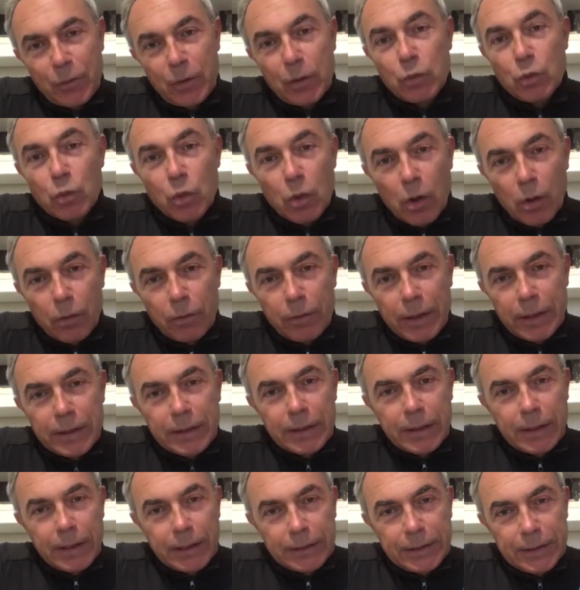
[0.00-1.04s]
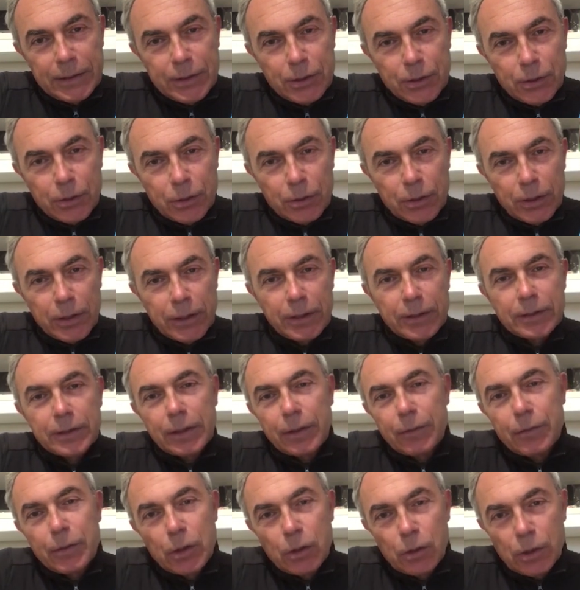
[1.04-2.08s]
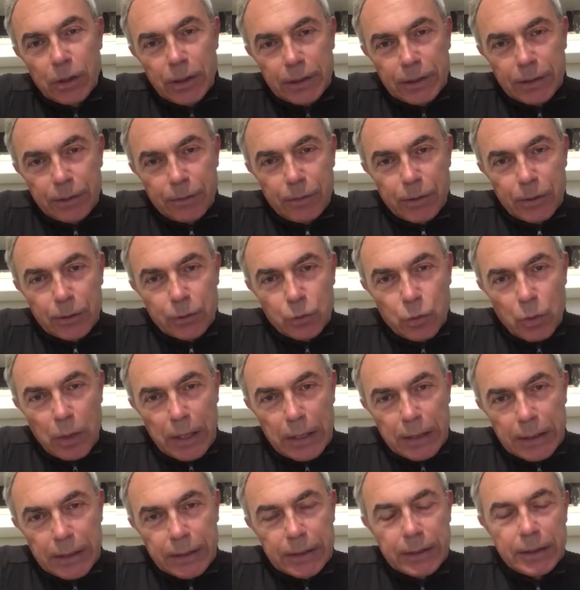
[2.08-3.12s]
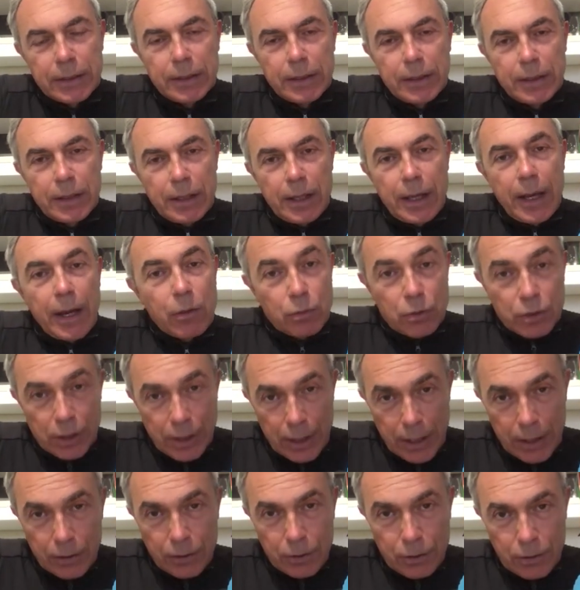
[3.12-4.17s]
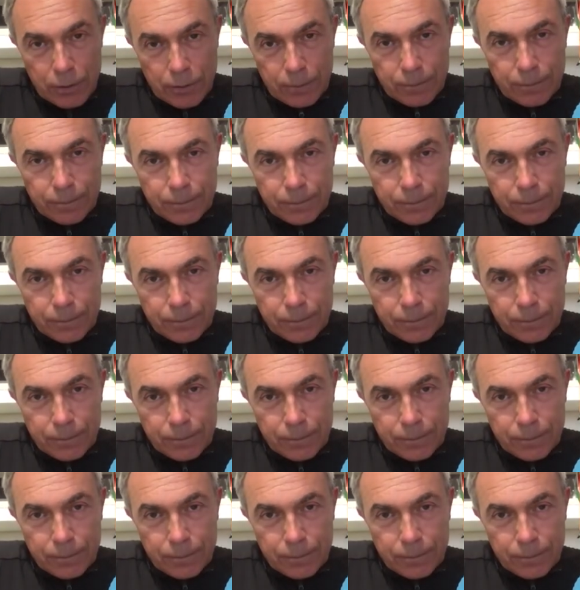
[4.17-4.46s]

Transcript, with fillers: nuova edizione, tra virgolette, virtuale. È un segno